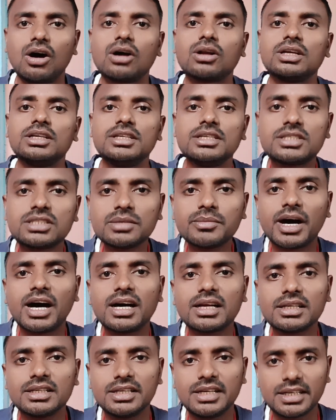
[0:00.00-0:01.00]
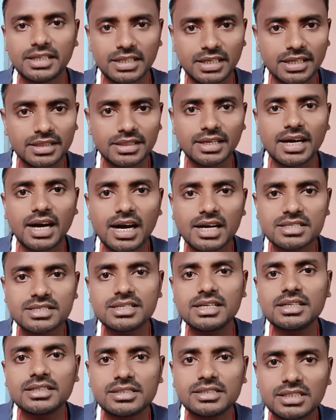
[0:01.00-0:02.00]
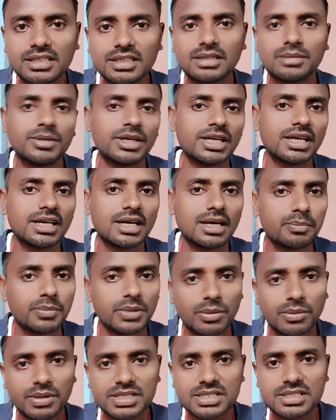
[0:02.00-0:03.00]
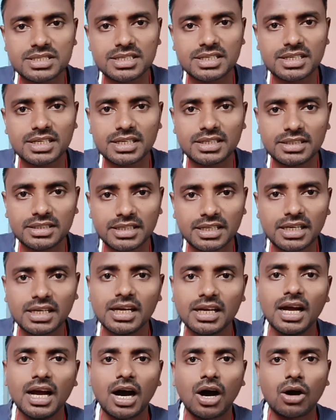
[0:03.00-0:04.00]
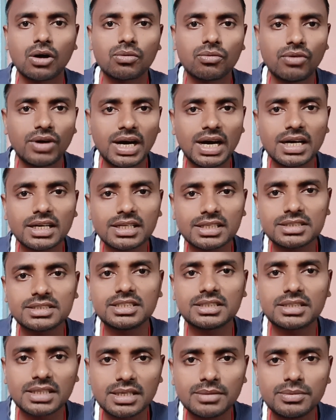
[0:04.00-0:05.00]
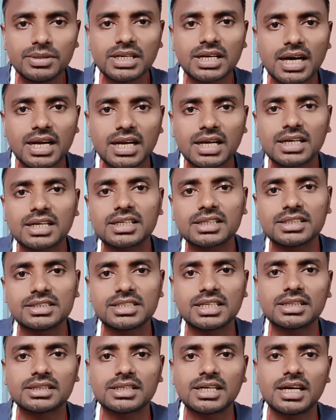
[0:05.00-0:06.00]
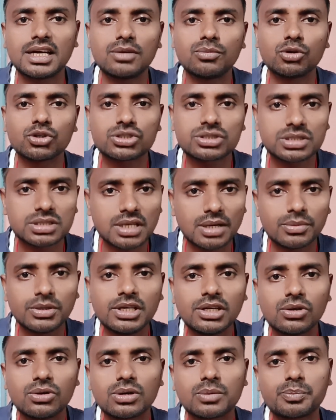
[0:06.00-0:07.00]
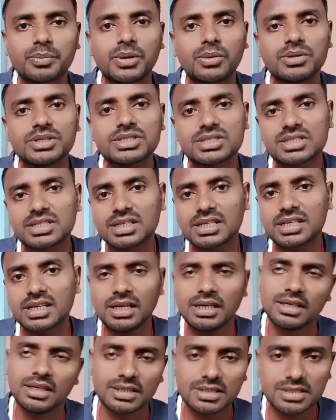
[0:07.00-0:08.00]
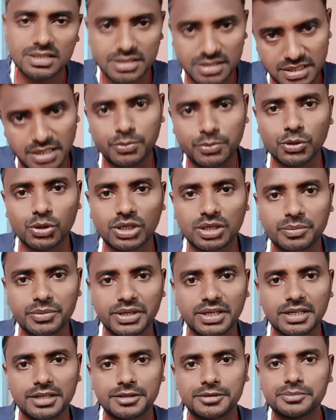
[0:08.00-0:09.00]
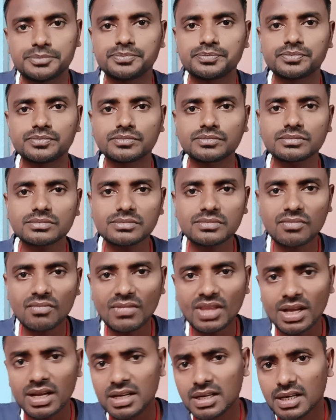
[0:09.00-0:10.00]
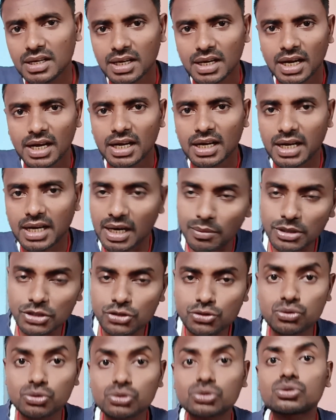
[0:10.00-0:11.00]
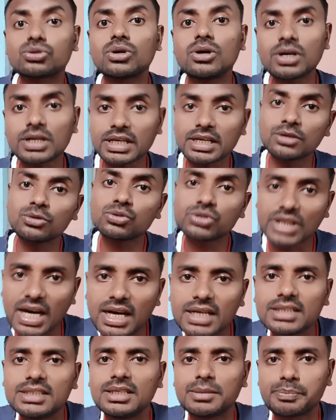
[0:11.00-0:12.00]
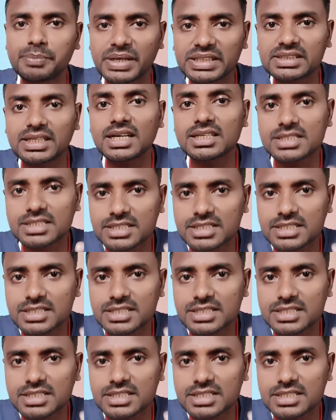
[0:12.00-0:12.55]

और इस बार एक ऐतिहासिक जीत बनेगा पवन सिंह के लिए और वहां के जितने भी काराकट के जनता हैं वो सभी लोग पवन सिंह के सपोर्ट में हैं खबर सूत्रों के अनुसार ये पता